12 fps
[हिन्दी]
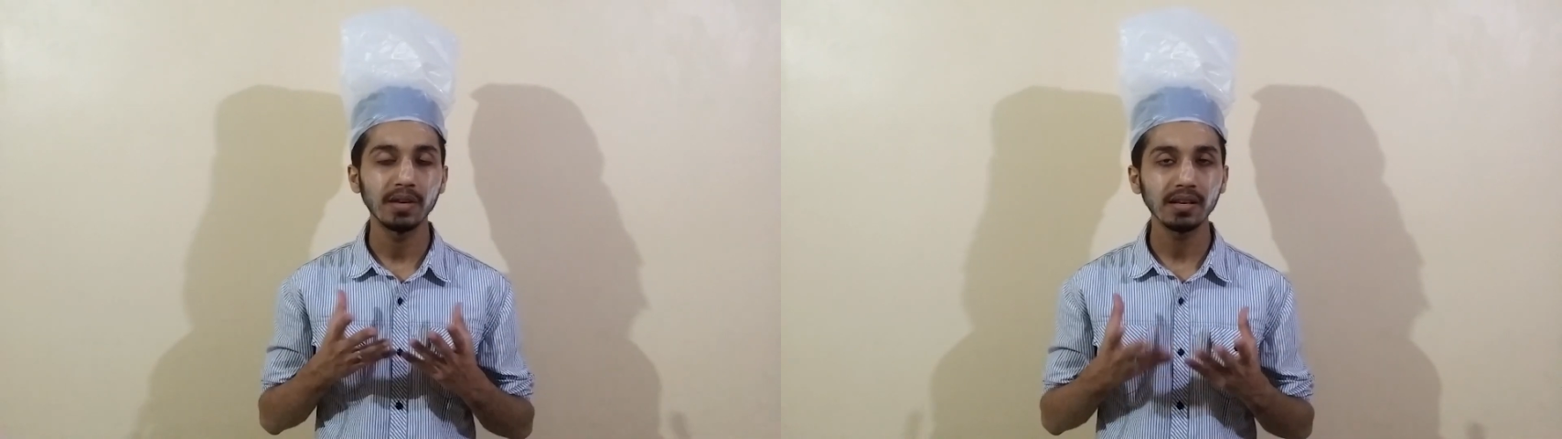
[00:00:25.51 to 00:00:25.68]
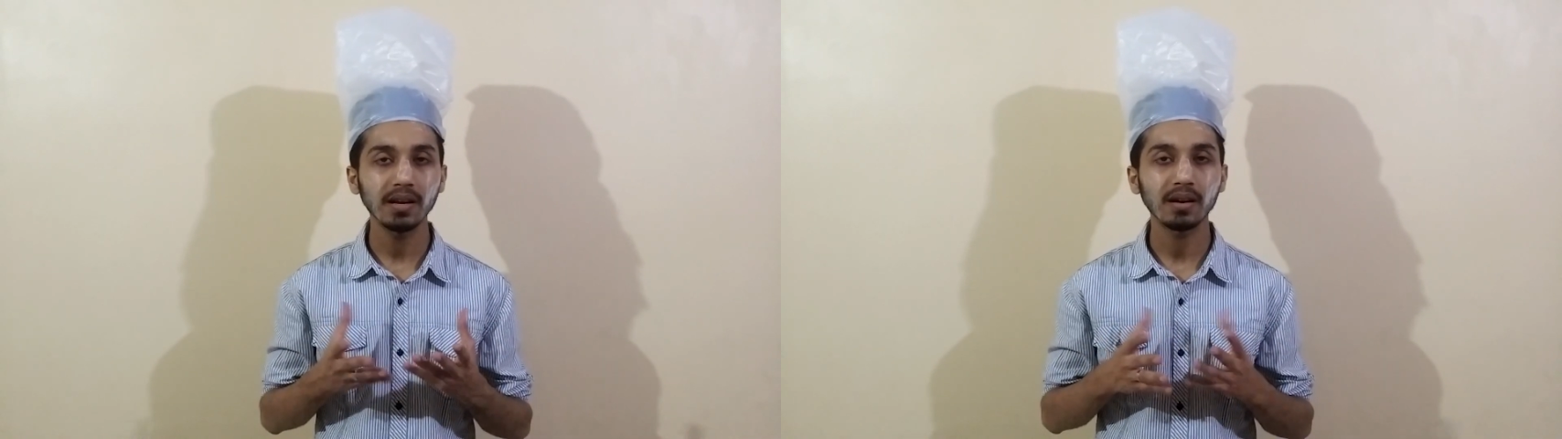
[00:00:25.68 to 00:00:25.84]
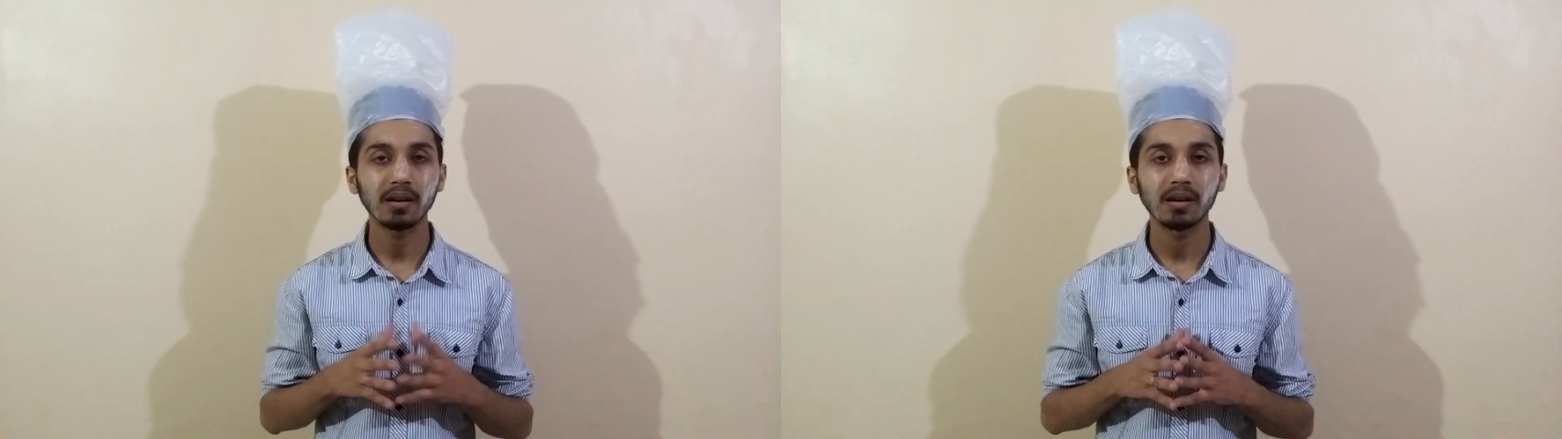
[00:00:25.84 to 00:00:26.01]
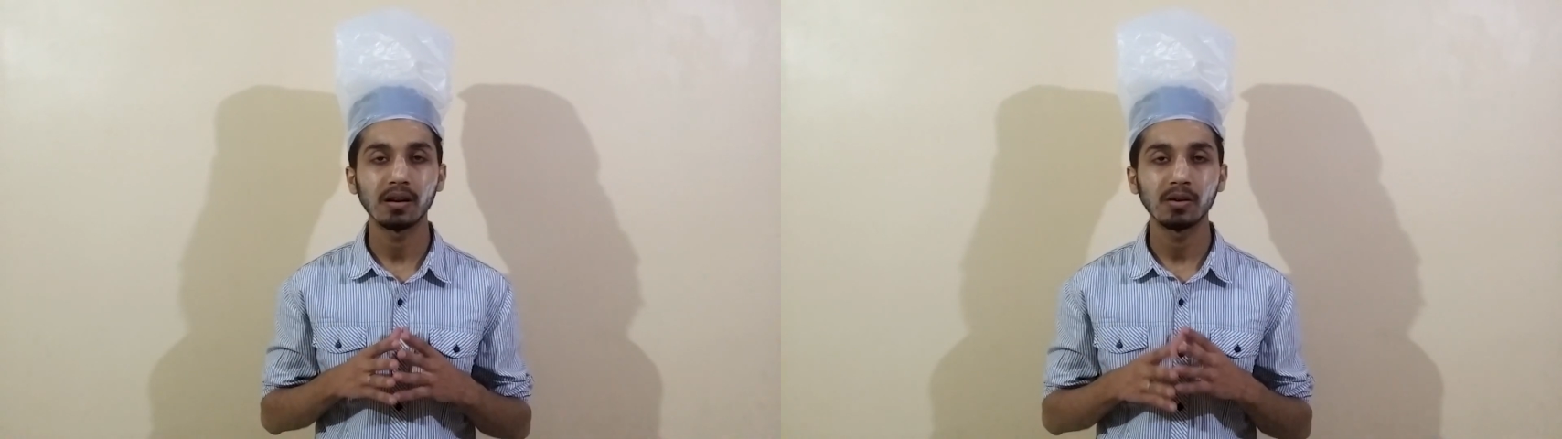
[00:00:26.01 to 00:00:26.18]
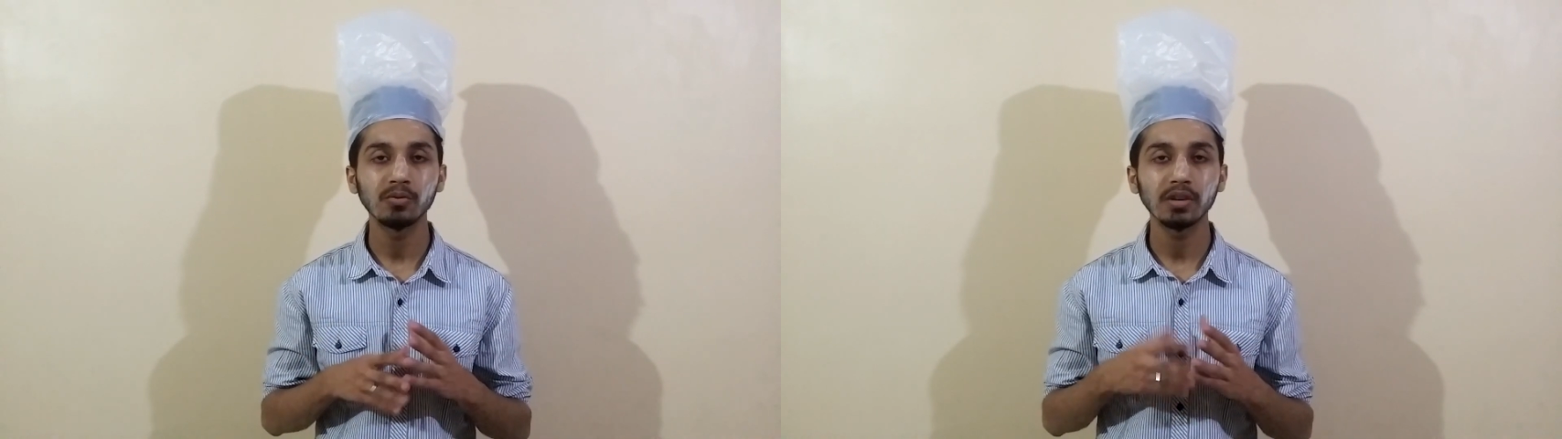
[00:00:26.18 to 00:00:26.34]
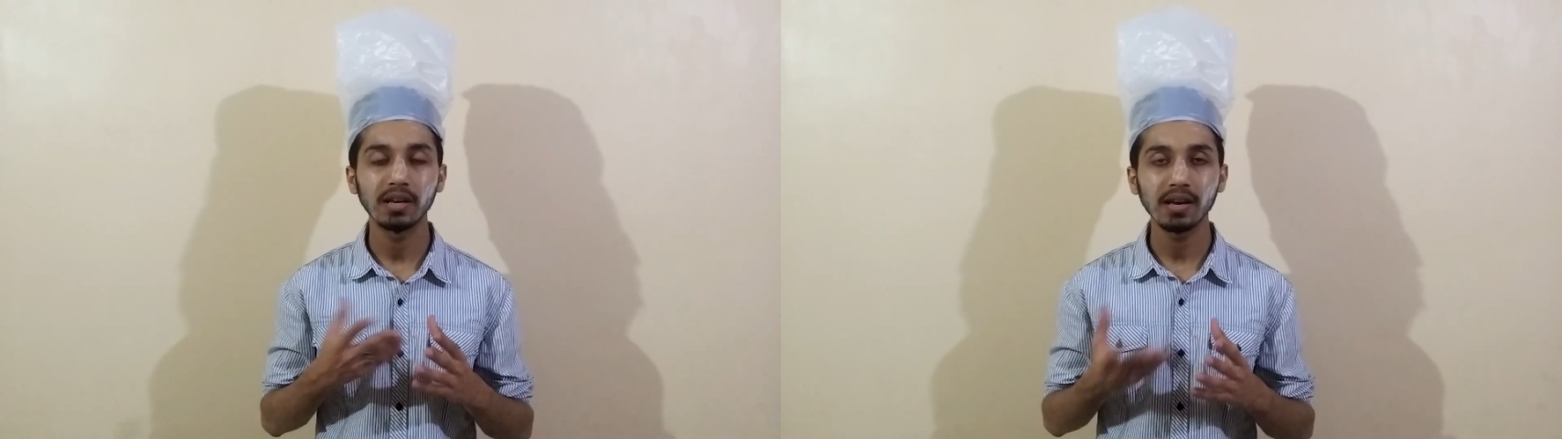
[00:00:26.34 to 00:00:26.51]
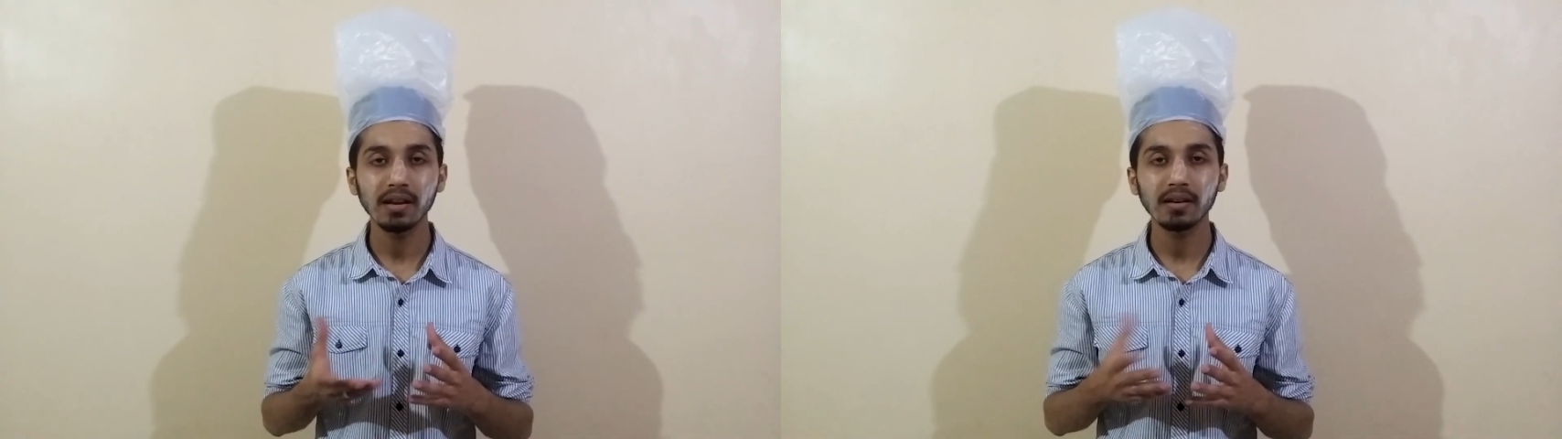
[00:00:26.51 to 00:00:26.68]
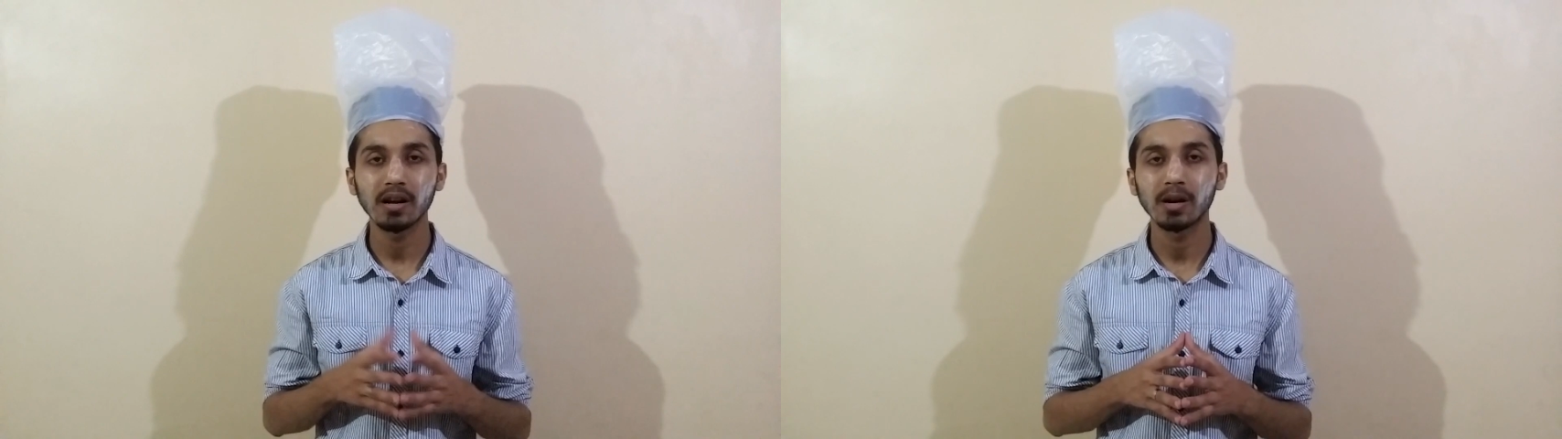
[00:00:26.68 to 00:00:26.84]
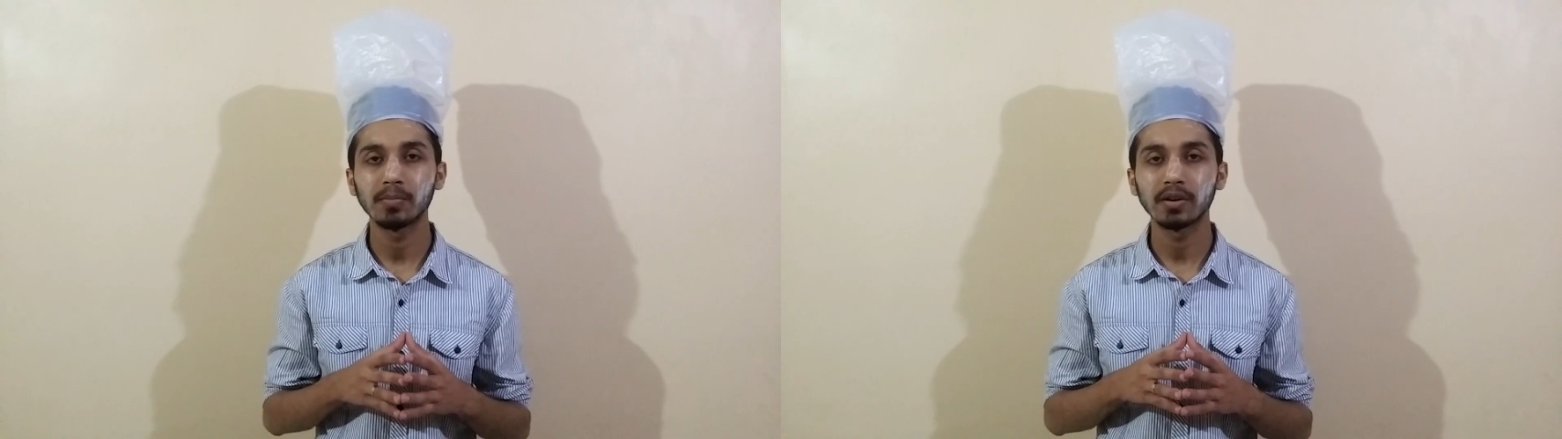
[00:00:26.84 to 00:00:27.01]
मैं क्या कर रहा हूँ ए आर
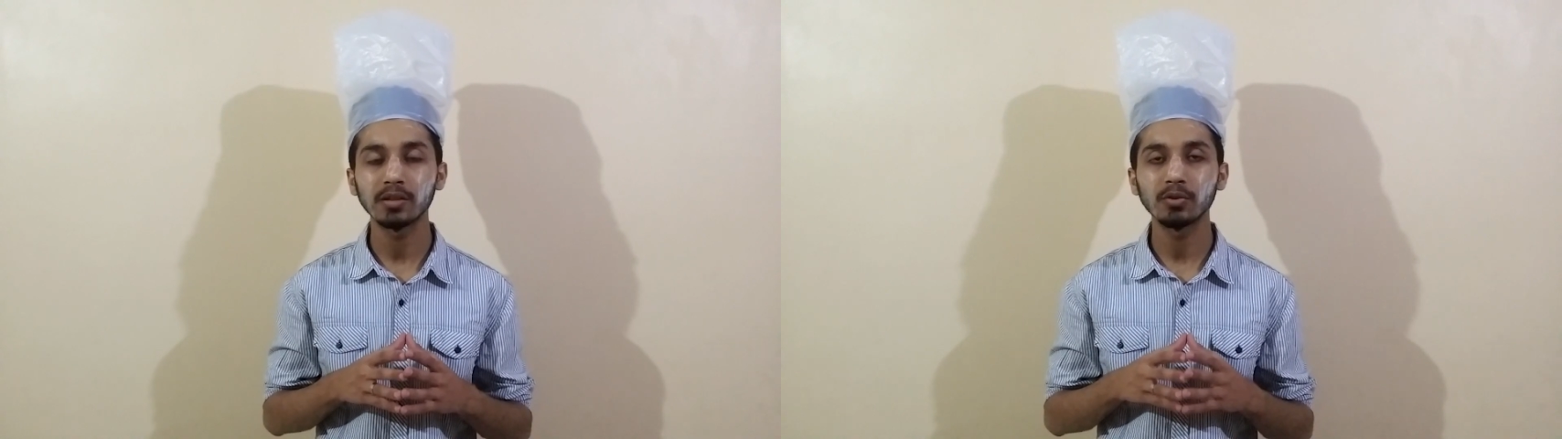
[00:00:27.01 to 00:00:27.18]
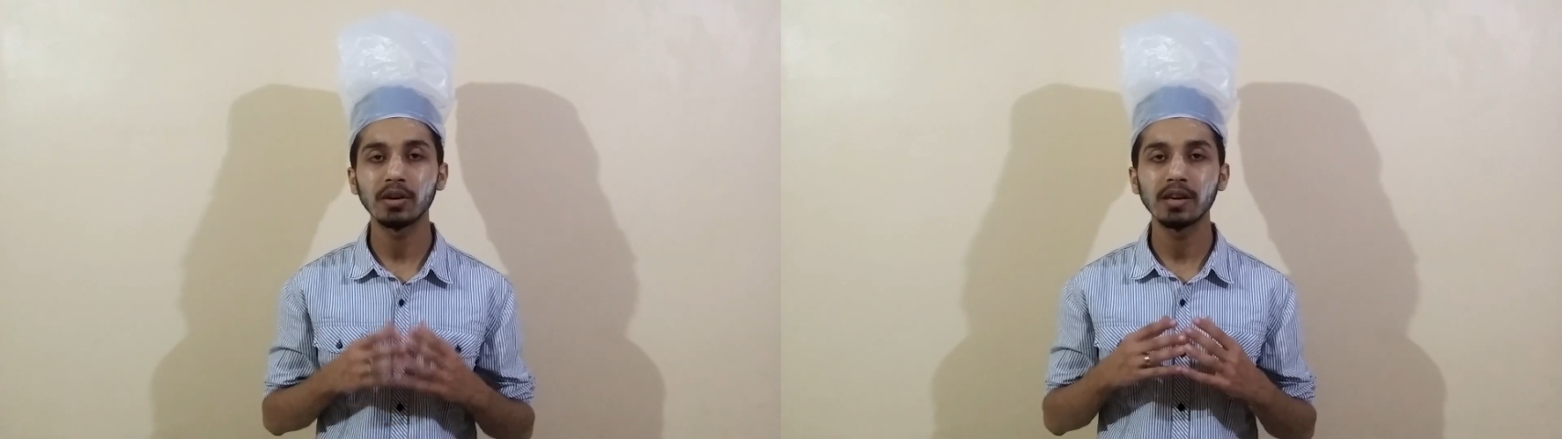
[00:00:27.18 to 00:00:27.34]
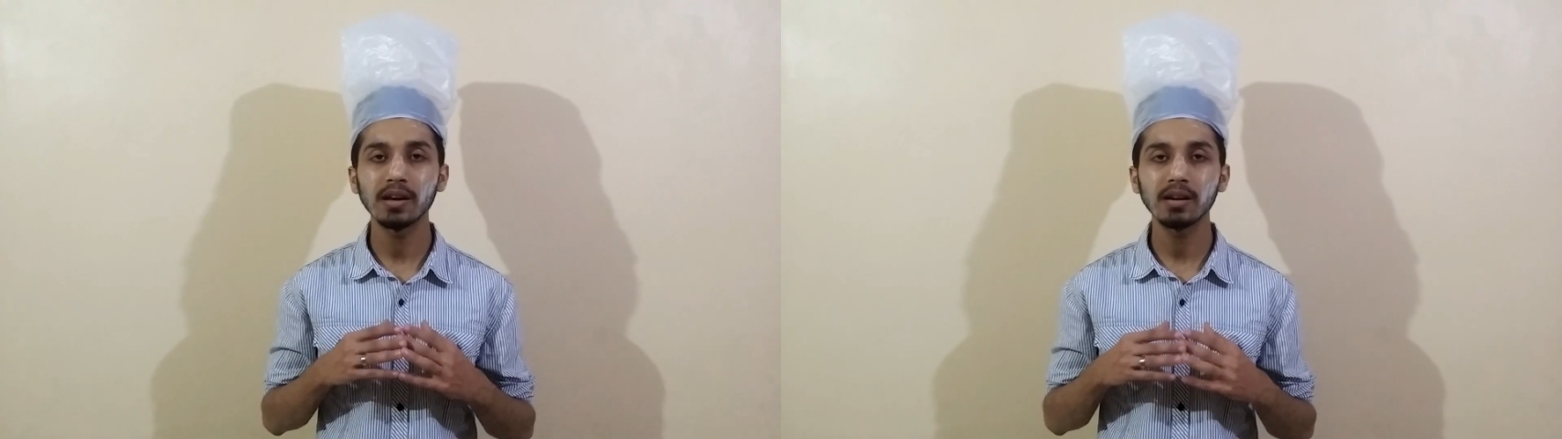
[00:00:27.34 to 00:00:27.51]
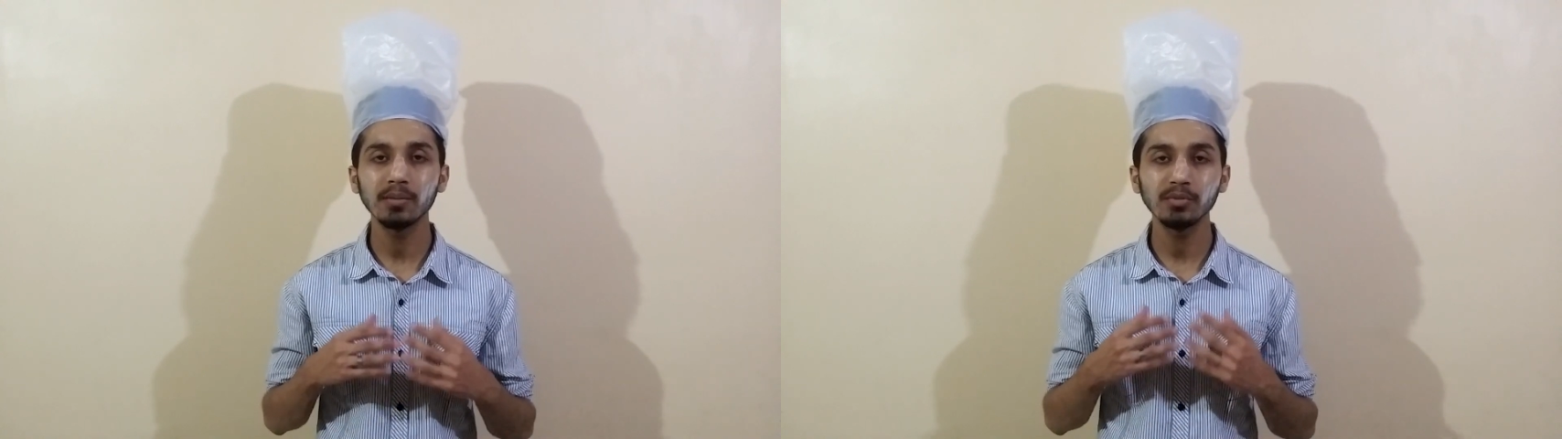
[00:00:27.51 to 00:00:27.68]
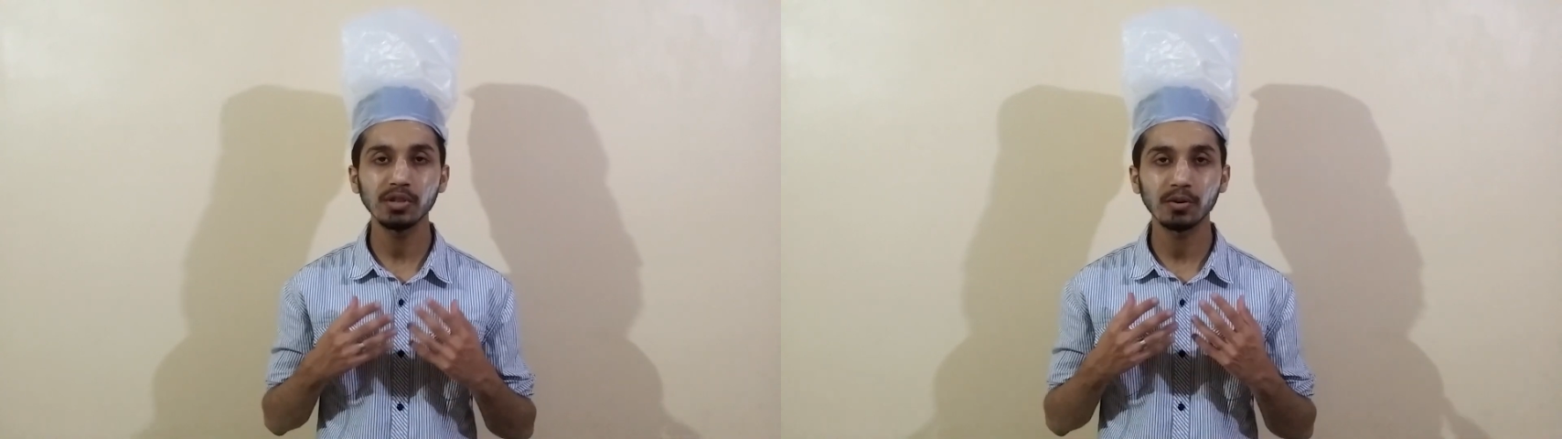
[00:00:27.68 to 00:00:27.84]
कहाँ पर है तो ए आर ने